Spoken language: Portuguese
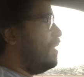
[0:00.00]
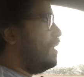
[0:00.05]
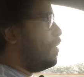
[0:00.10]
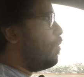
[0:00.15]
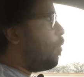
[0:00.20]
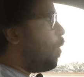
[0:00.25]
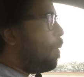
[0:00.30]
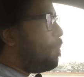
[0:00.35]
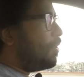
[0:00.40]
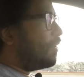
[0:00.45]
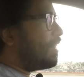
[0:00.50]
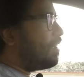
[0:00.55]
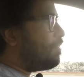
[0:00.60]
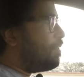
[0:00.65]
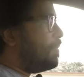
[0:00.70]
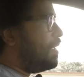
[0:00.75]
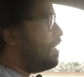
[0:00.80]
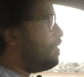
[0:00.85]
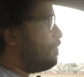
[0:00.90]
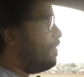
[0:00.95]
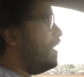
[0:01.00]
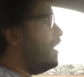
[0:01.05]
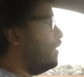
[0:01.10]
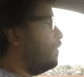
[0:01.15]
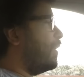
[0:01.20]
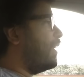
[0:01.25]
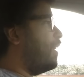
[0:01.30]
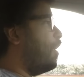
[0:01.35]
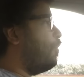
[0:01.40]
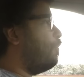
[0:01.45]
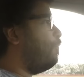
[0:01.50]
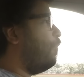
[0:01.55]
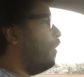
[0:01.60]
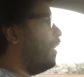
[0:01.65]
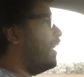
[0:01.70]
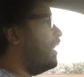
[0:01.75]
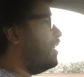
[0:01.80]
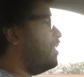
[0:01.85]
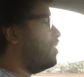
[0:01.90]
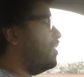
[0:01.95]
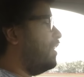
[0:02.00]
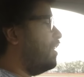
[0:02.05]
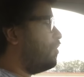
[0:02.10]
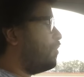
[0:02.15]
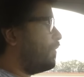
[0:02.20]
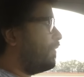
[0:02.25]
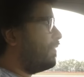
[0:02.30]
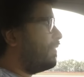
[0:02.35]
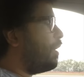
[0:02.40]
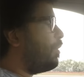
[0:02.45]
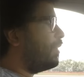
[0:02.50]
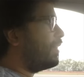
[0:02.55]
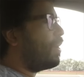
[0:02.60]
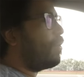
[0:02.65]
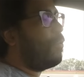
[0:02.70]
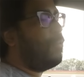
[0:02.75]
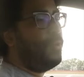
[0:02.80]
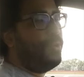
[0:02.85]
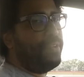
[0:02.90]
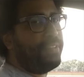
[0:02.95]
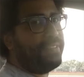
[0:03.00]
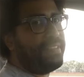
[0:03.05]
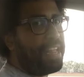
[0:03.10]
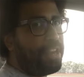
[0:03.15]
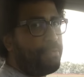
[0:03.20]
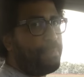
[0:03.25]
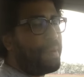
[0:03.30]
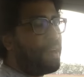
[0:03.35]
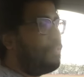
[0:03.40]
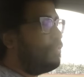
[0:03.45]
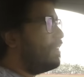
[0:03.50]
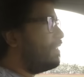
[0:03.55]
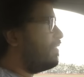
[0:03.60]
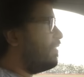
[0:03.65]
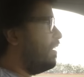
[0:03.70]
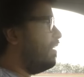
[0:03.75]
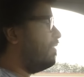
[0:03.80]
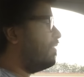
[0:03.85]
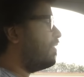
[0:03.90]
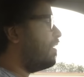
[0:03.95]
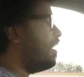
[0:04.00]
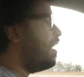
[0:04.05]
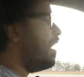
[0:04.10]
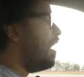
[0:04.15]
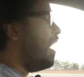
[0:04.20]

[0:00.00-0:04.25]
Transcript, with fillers: E como eu estava me referindo aqui ao volante, deixa eu citar outra curiosidade para vocês.